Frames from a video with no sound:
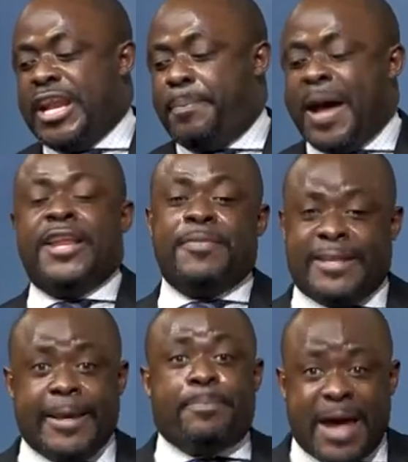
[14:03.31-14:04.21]
Dieu n'est pas
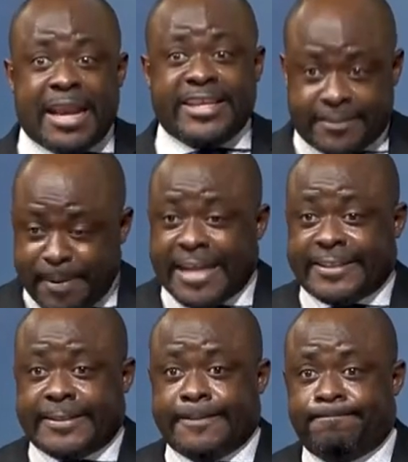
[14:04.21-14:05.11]
limité par
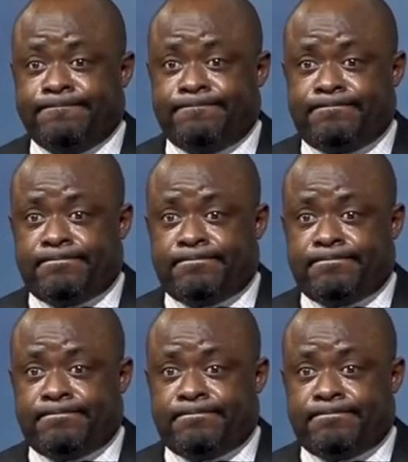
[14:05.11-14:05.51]
l'espace.